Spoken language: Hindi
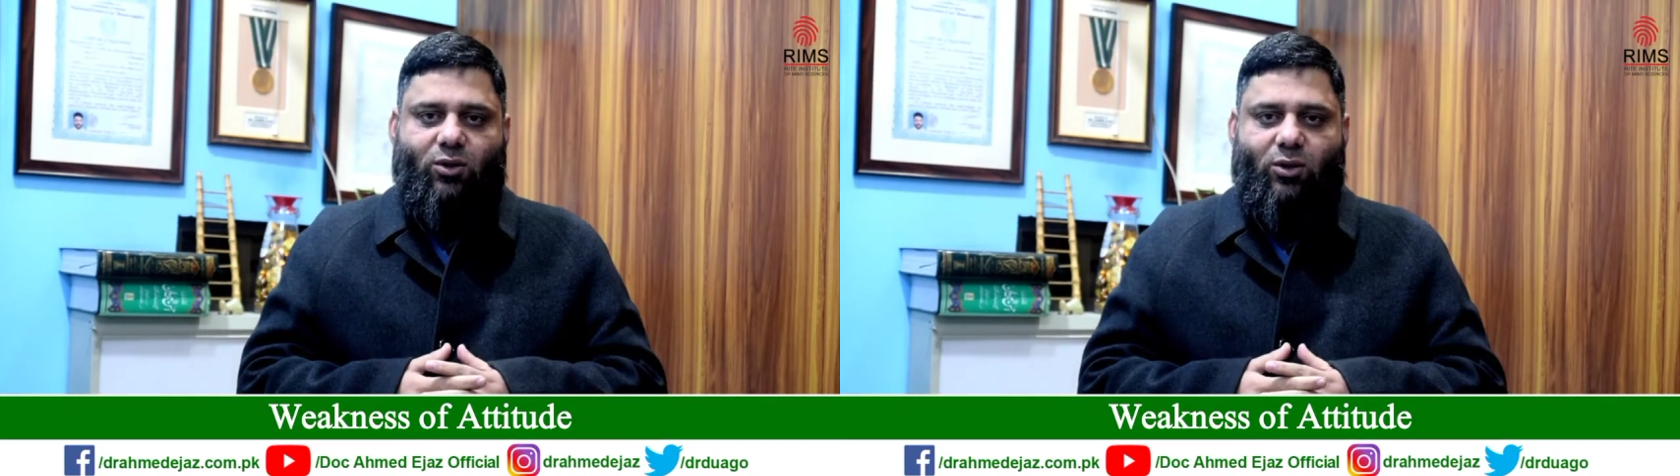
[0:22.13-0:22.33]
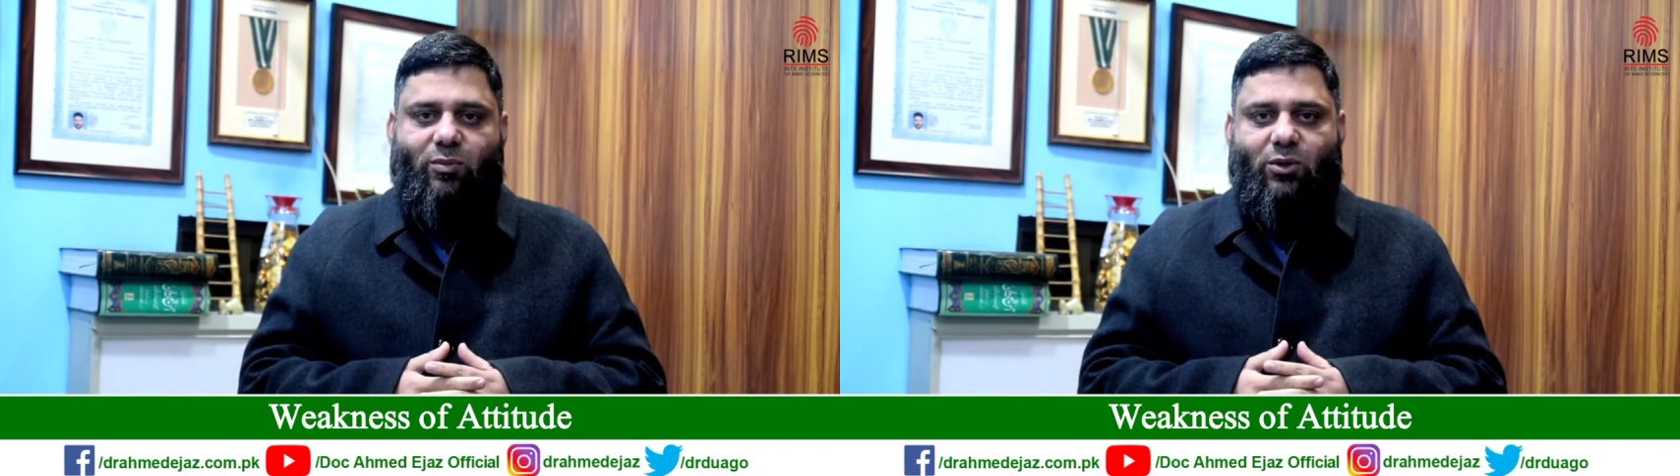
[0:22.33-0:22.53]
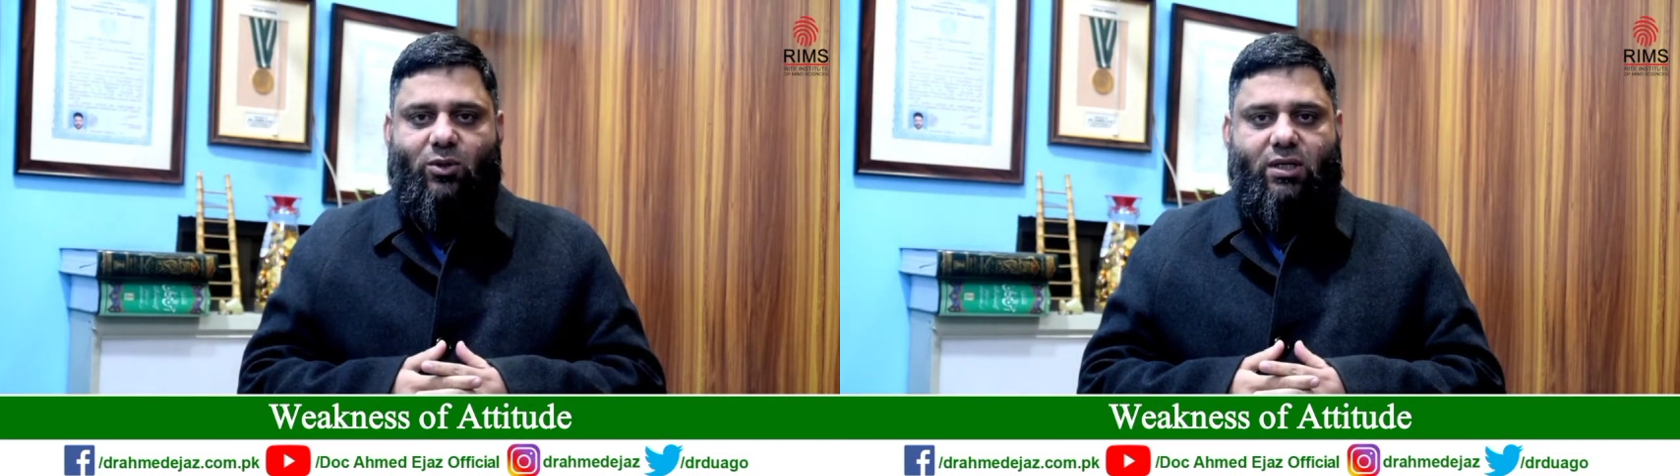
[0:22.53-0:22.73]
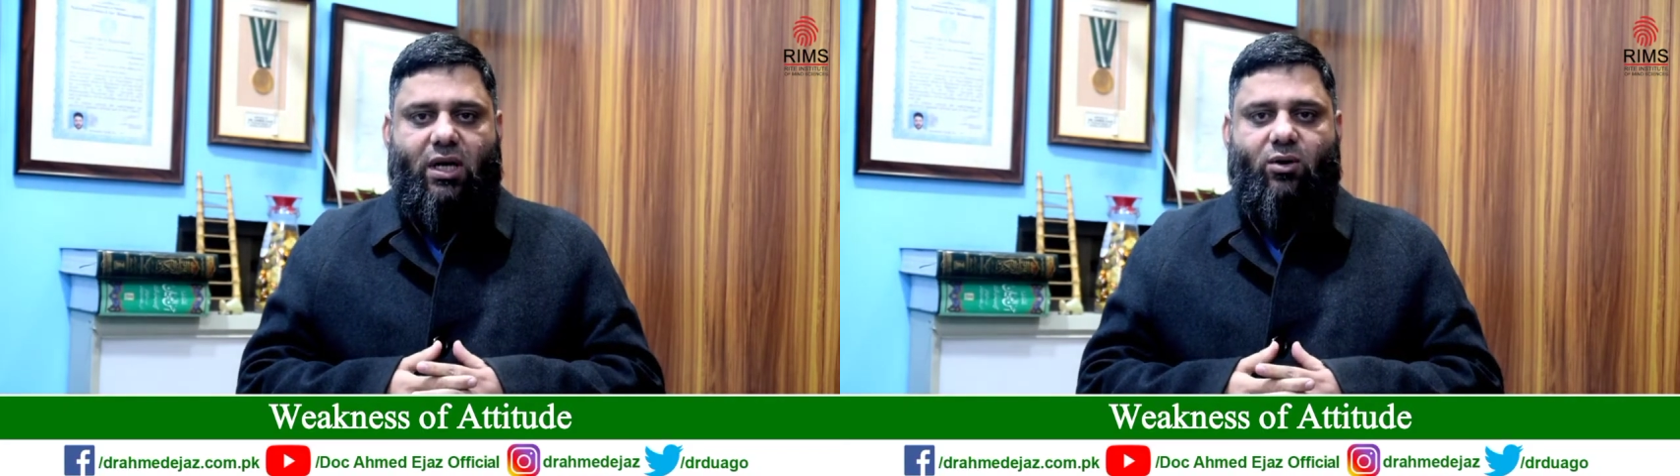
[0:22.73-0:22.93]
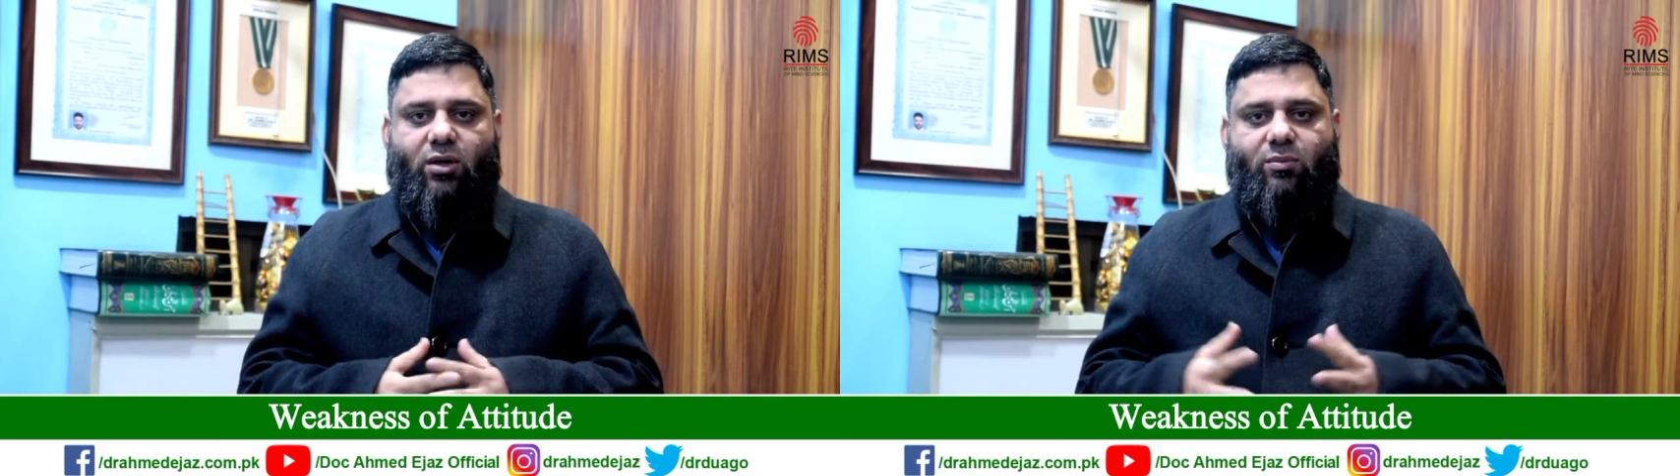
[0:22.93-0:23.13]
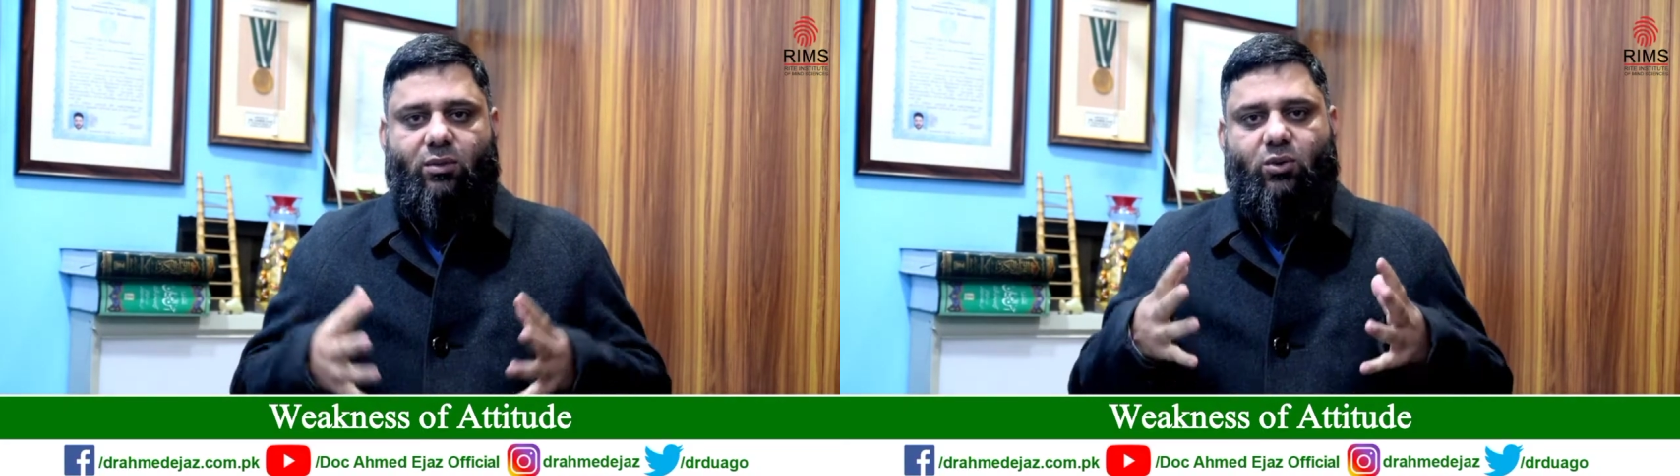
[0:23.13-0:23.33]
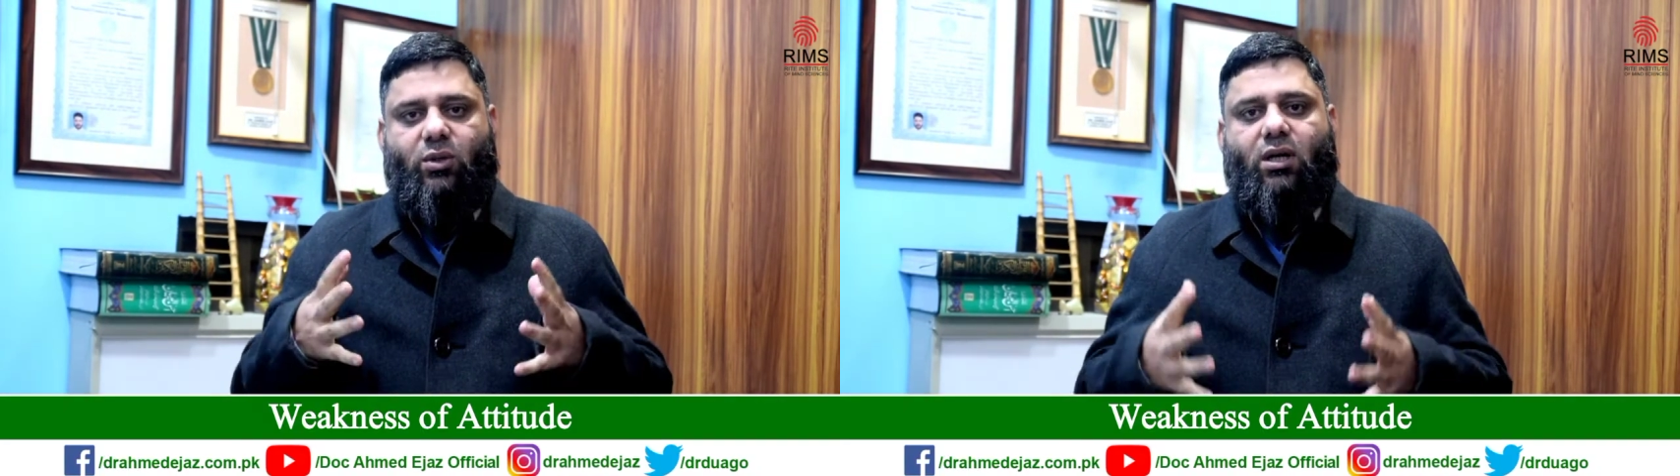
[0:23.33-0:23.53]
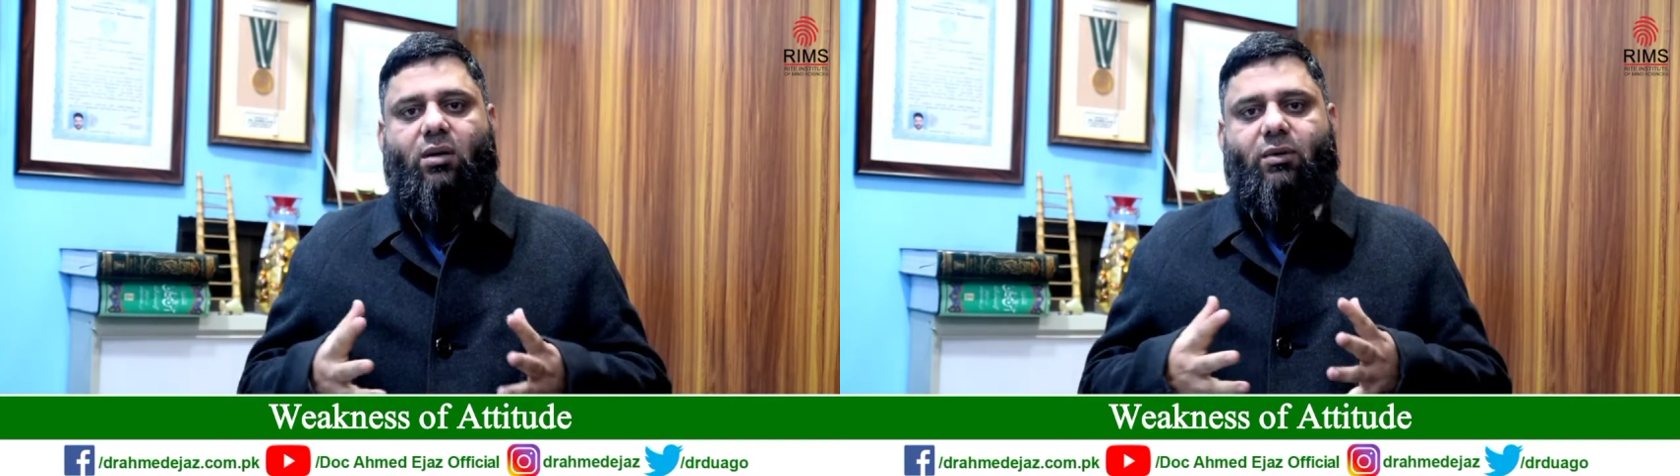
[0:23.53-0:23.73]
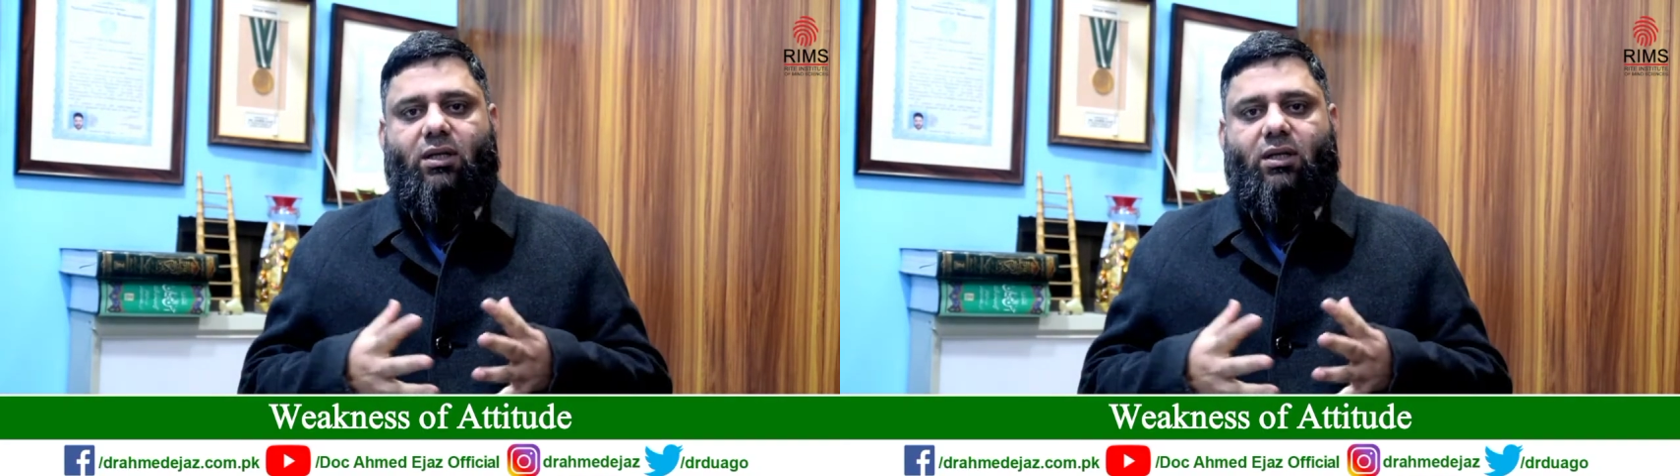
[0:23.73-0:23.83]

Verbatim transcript: दौलत भी हो जाए और हम दुनिया के अमीर